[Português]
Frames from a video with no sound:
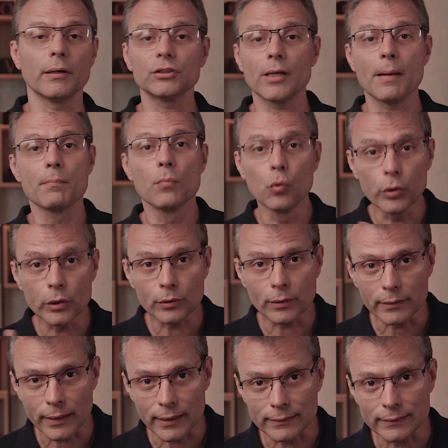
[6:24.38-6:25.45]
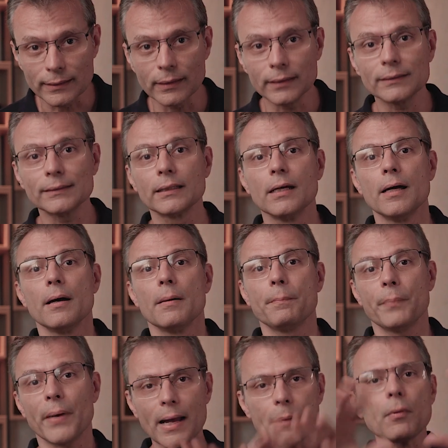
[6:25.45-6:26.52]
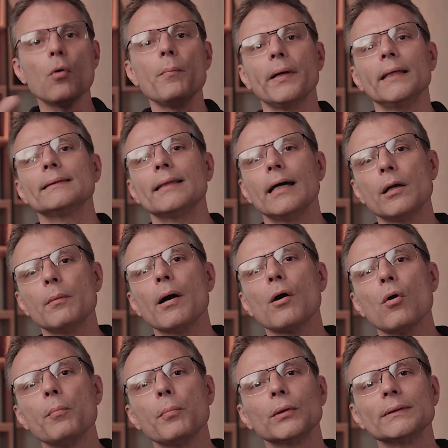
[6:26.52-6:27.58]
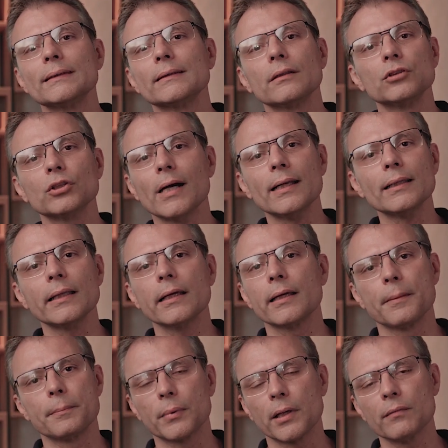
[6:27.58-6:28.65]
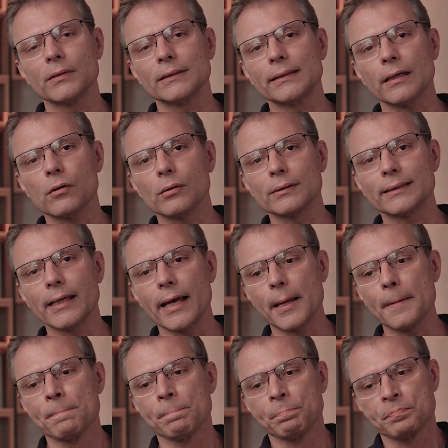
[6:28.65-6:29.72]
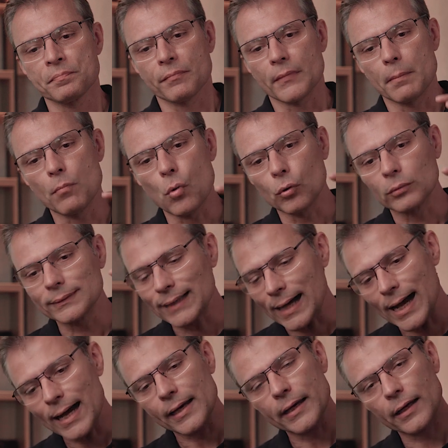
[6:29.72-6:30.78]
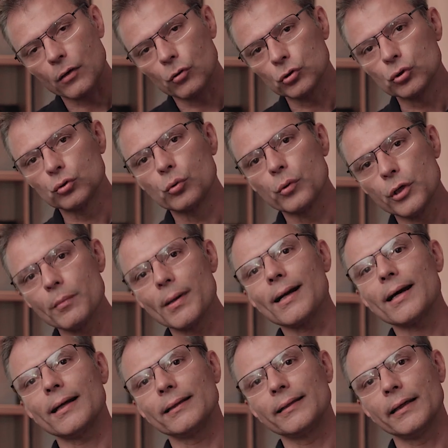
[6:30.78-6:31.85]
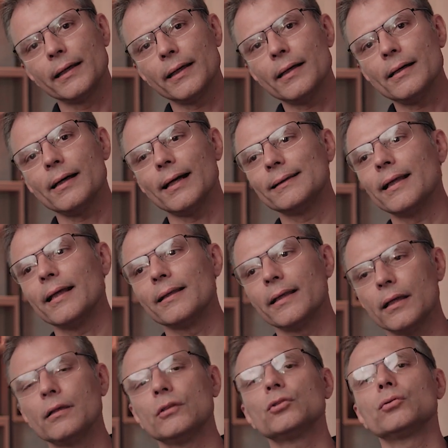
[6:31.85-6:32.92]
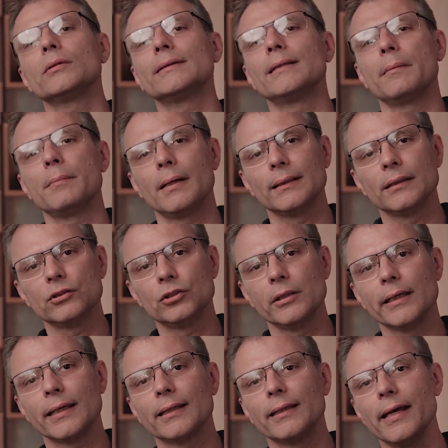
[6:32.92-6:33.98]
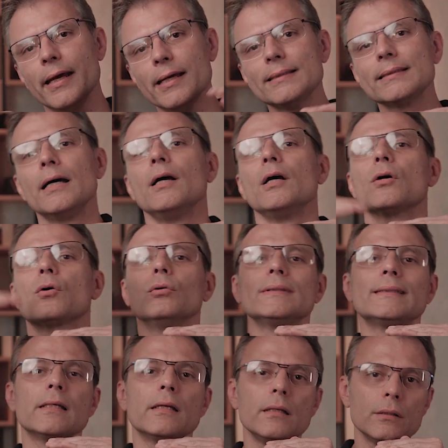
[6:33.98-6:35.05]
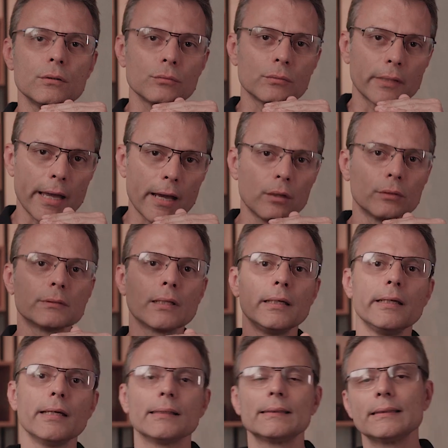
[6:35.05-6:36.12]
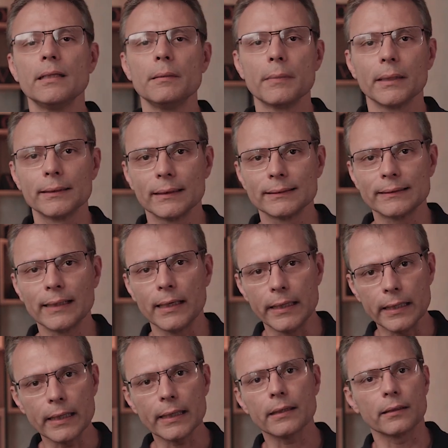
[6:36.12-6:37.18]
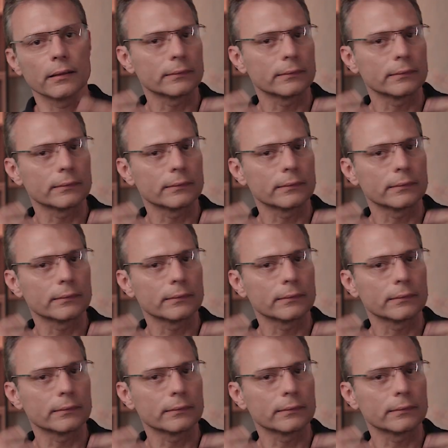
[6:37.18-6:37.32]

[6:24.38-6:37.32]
acho que é muito interessante para compensar numa composição de carteira, porque você consegue montar ali, construir uma carteira, atendendo às suas demandas de liquidez, conseguindo um delta ali acima da Selic,